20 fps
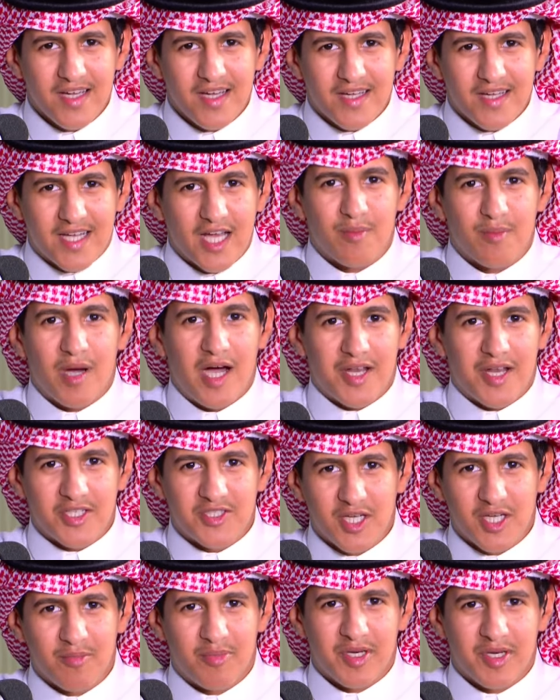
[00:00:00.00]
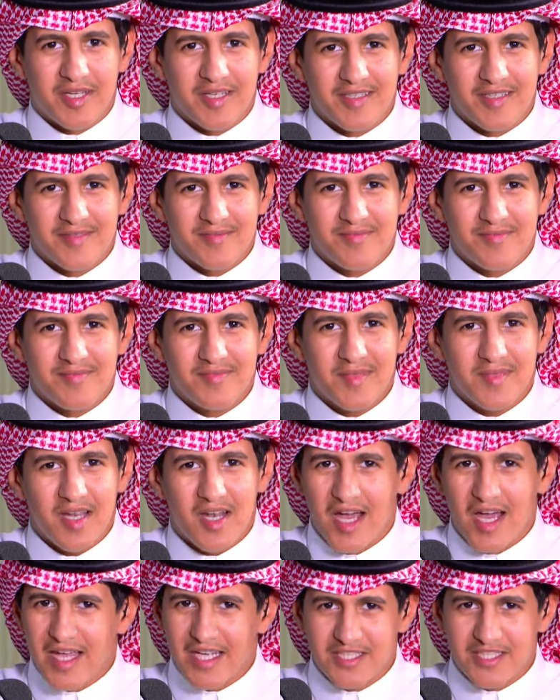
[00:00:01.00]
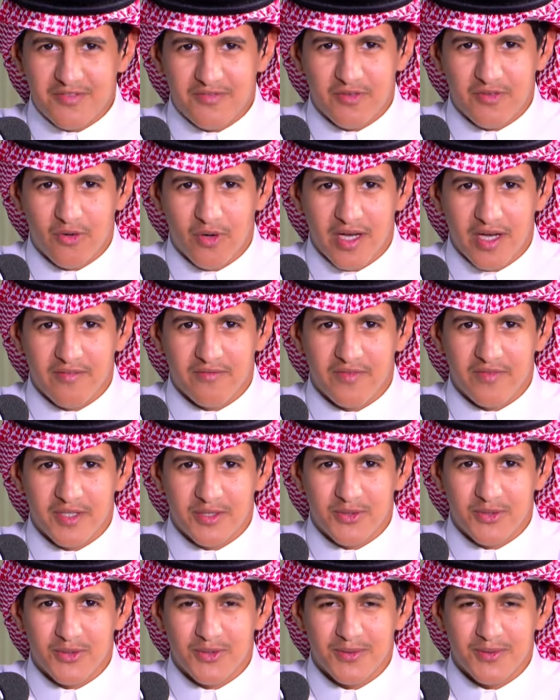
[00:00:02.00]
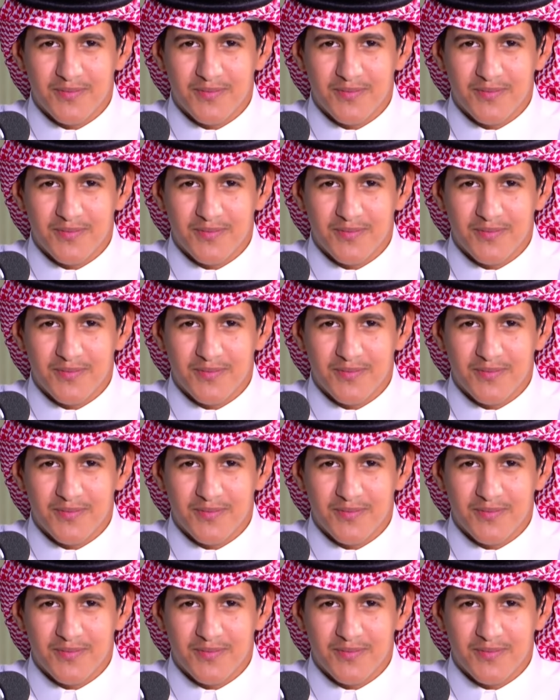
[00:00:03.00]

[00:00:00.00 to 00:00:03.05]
كالبحر صبري لا يجف وينفد